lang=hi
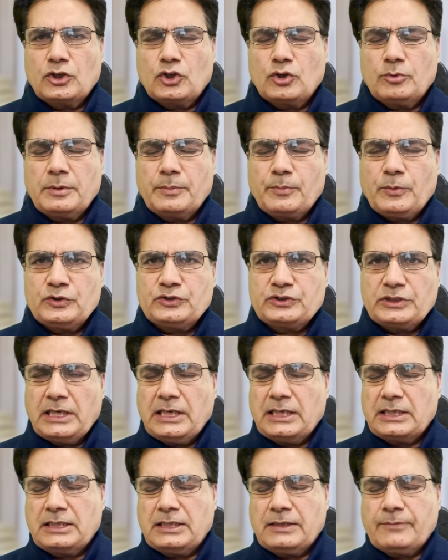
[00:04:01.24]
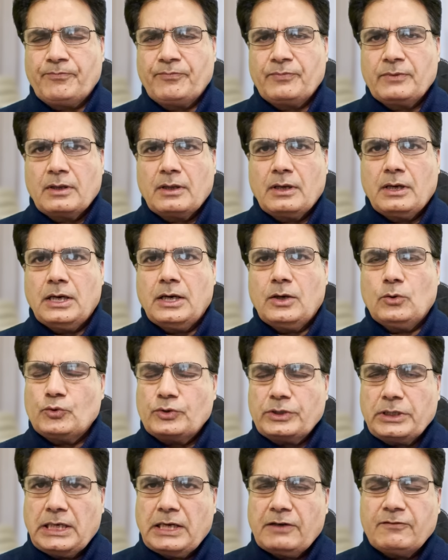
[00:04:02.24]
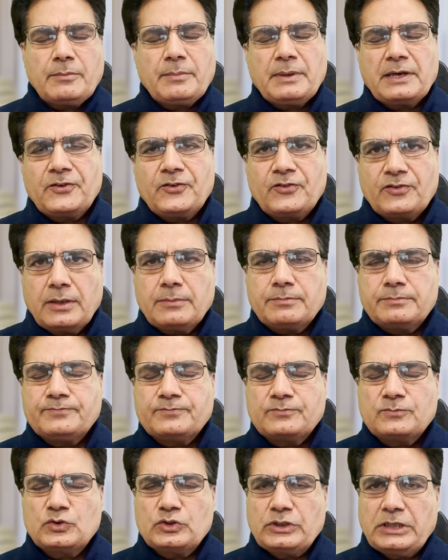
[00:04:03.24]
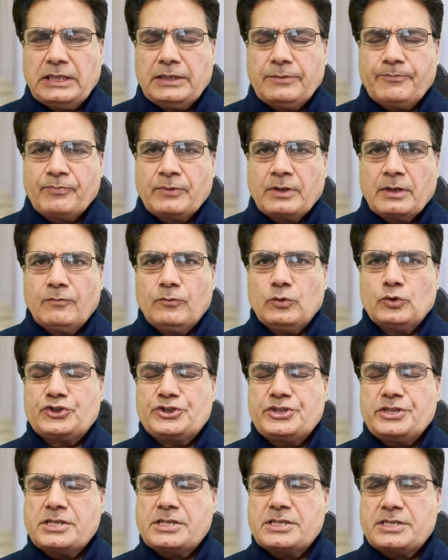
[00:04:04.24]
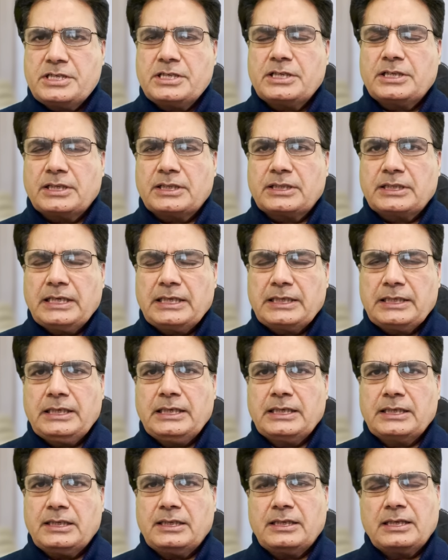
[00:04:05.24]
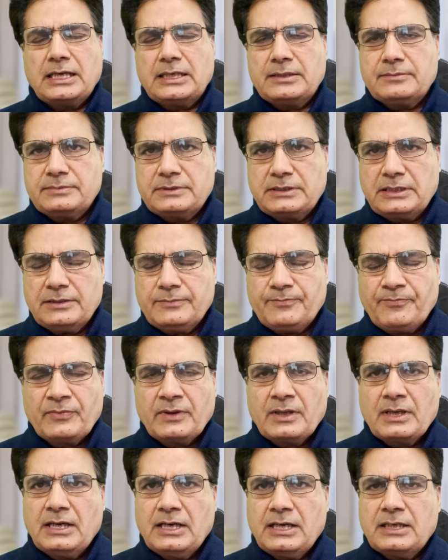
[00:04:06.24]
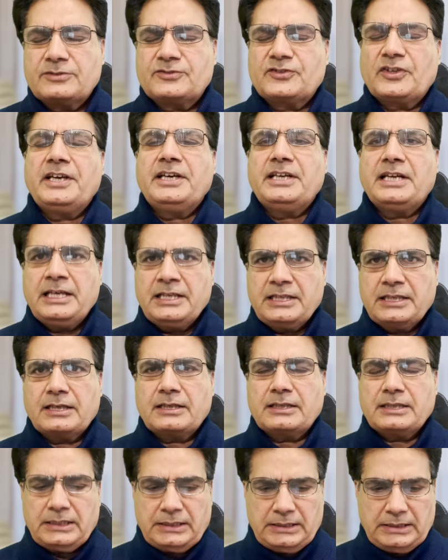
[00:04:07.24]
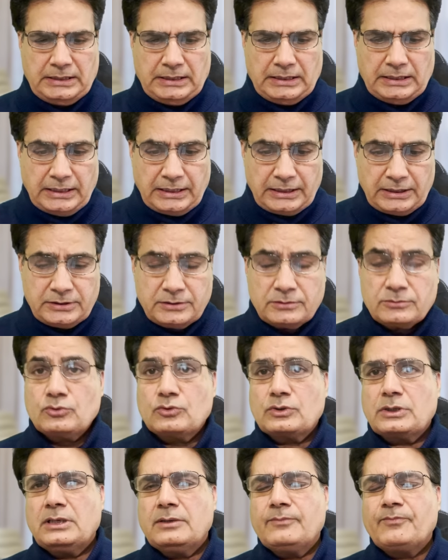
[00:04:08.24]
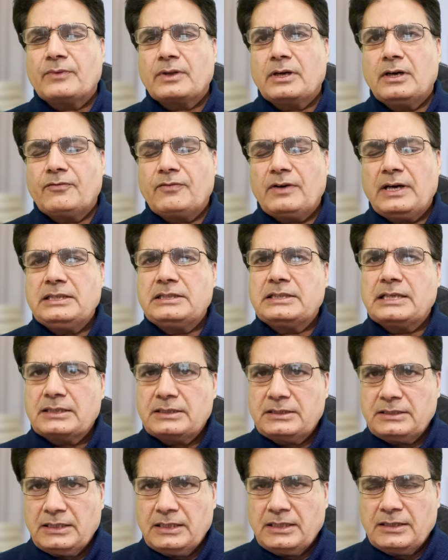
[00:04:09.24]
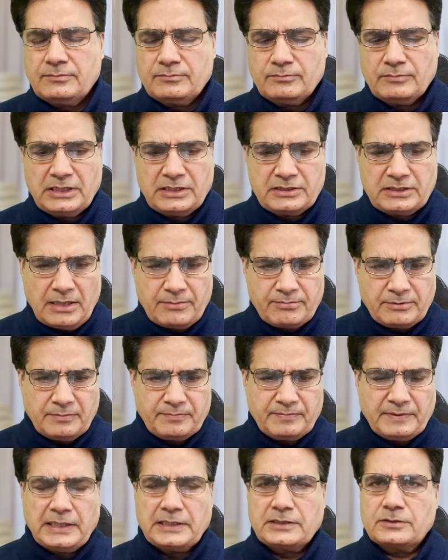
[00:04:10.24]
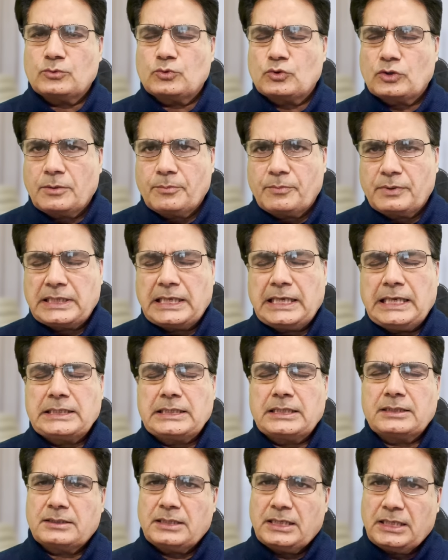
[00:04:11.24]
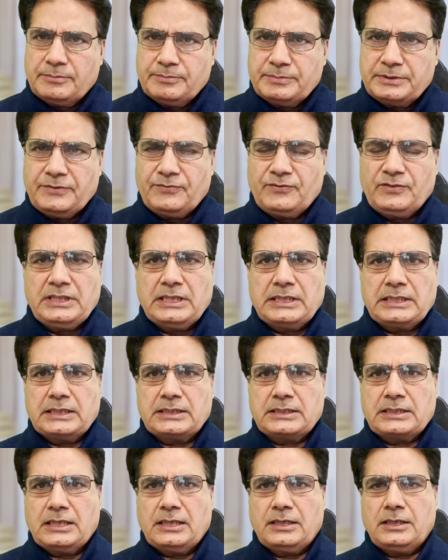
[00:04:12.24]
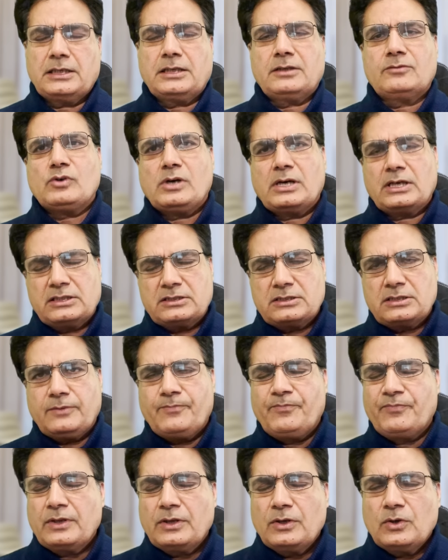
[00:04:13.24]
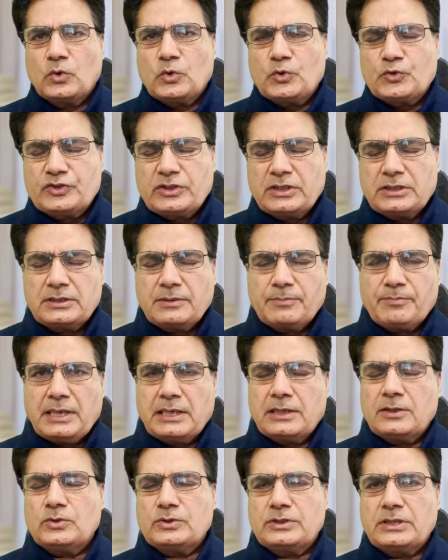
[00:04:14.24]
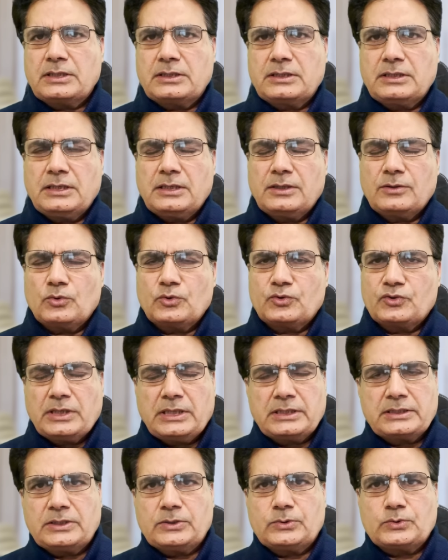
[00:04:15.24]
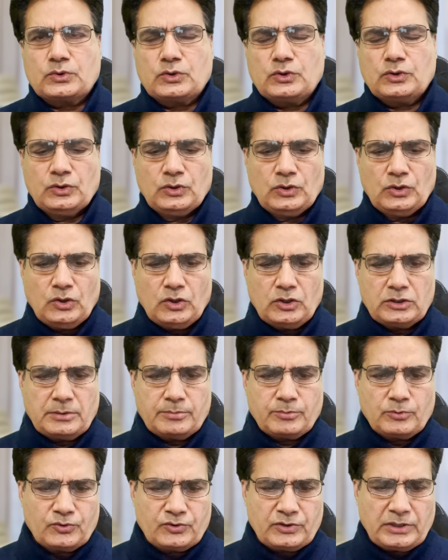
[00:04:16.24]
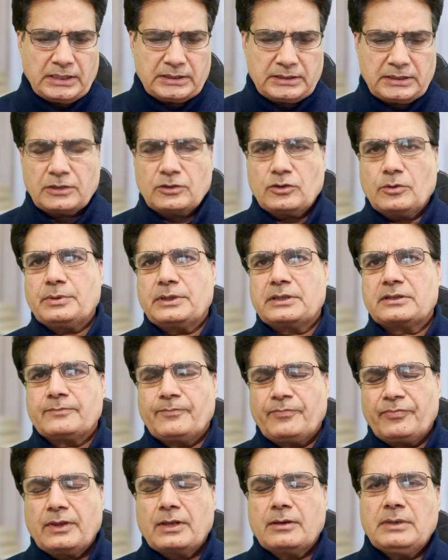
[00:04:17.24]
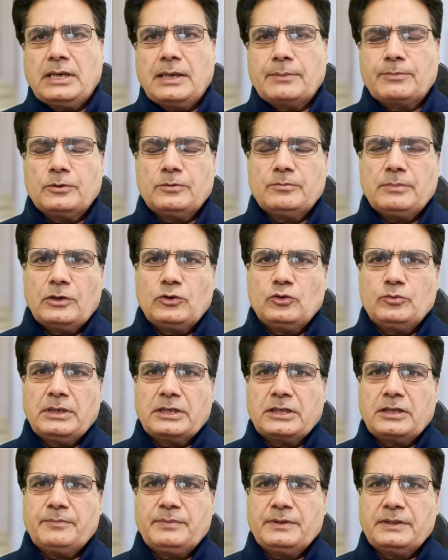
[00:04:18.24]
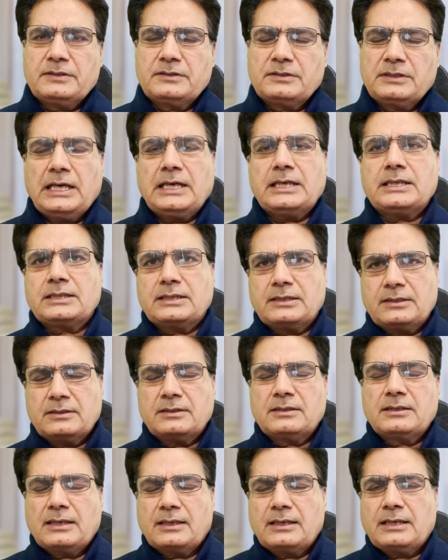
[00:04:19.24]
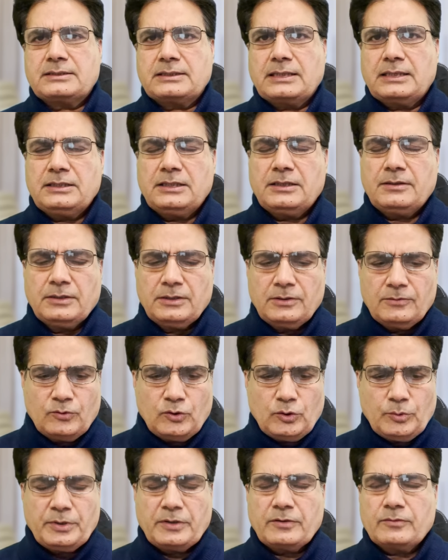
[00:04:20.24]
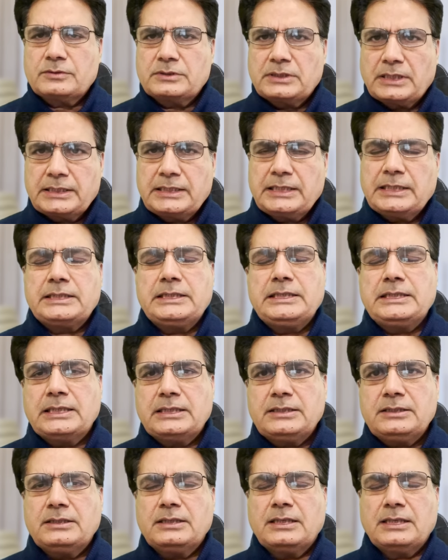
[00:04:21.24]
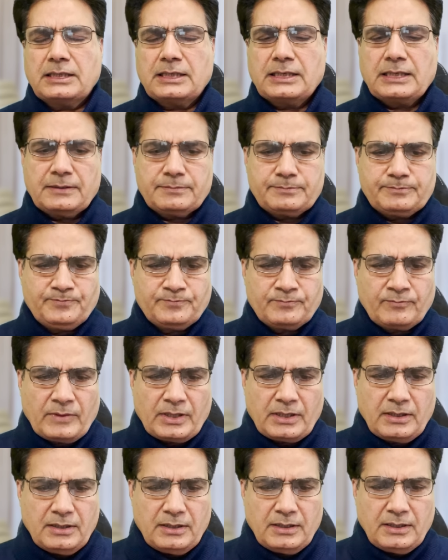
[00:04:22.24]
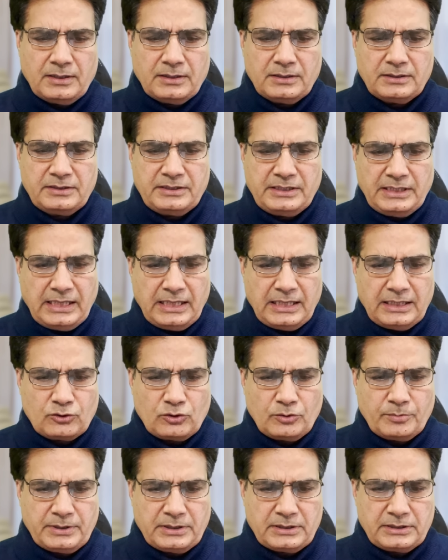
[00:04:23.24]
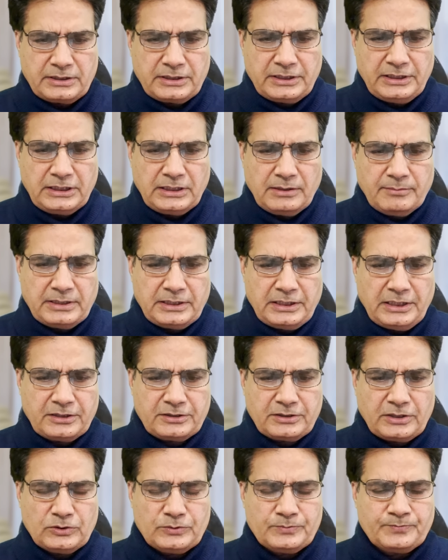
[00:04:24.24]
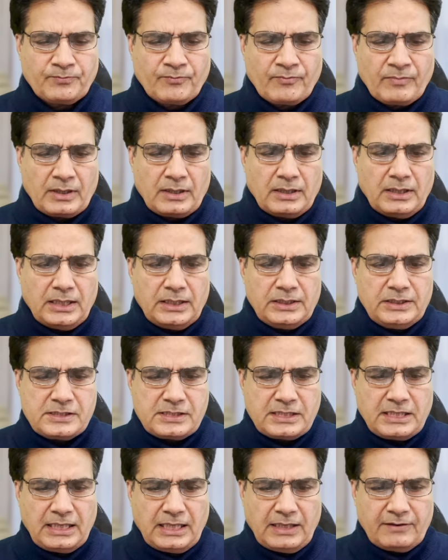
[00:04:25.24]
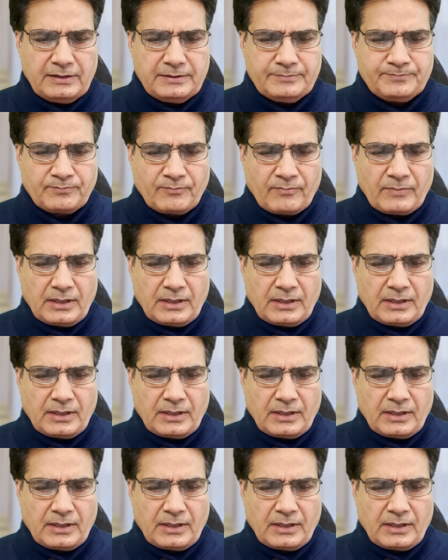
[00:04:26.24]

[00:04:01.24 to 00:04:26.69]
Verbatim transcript: घरों में पहुंचाया गया आ, उनके अलावा बाकी सब जो हैं वो चीख चीख कर कह रहे हैं कि जनाब ये आ, सही नहीं कर रहे लेकिन चूंकि फाइल जाती है बड़े साहब के पास उनके बताया जाता है ब्रीफ किया जाता है लेकिन वो आगे से गुस्से से पागल हो जाते हैं गुस्सा आता है उनको और जब गुस्सा आता है तो फिर आपको मालूम है कि फिर क्या करना चाहिए वो फिर करते हैं ठीक है जी अगर आप आ, ये है तो फिर ठीक है मैं देखता हूँ इसके अलावा